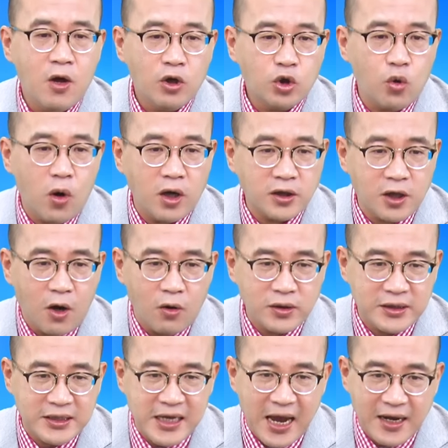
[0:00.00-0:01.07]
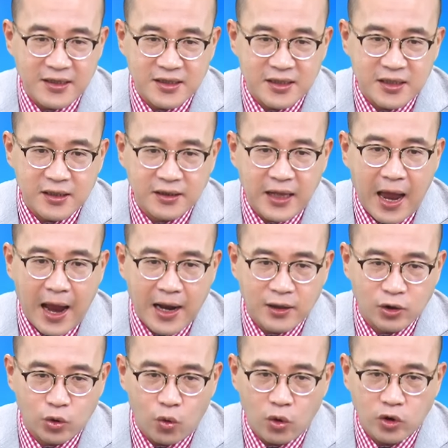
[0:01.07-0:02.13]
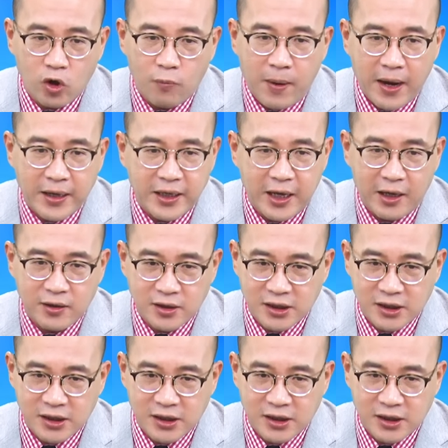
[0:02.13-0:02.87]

多头这样子大多头排列，